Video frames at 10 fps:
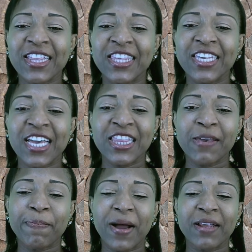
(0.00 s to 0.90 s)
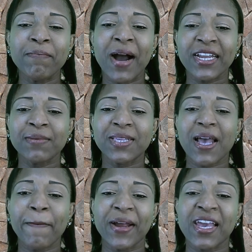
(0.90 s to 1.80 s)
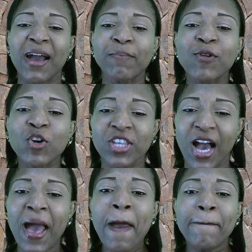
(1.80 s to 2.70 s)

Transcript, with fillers: Jenny marisa Perea Moya,